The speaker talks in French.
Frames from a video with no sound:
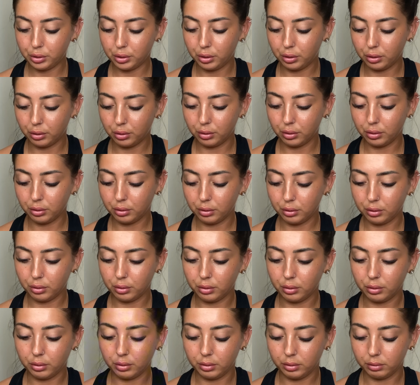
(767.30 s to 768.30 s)

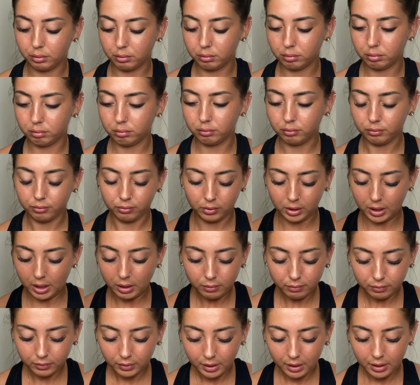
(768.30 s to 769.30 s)
Euh, voilà.
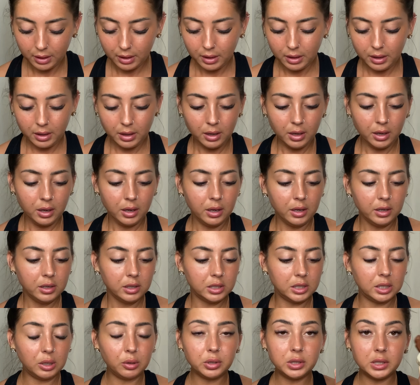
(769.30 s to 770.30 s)

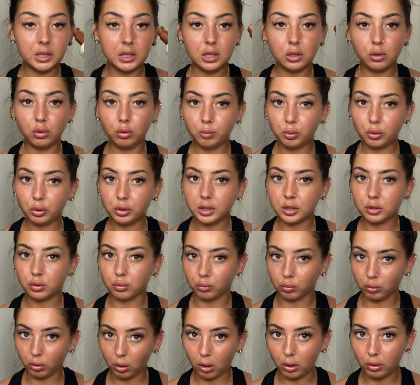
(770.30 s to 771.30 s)
J'ai aussi une
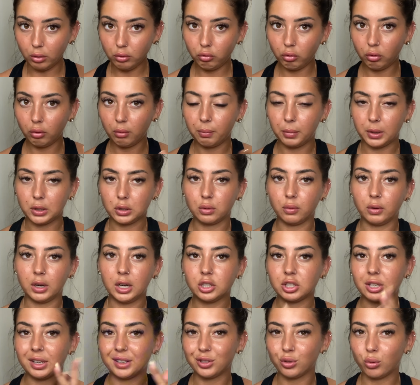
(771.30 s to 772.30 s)
protection 30, parce que voilà,
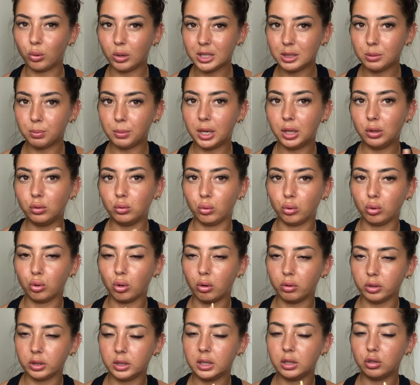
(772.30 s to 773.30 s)
je reste 3 semaines, donc
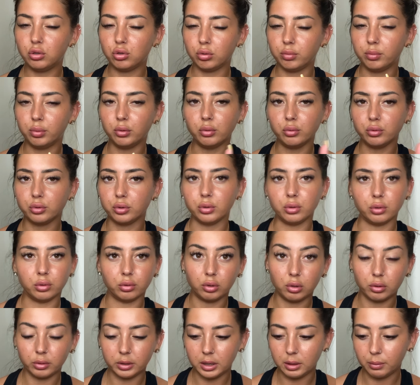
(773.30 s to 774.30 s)
tranquille, je bronze euh,
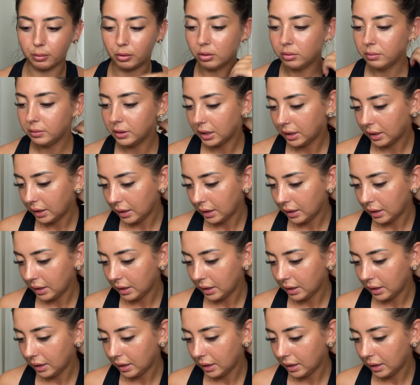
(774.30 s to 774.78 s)
tranquillement.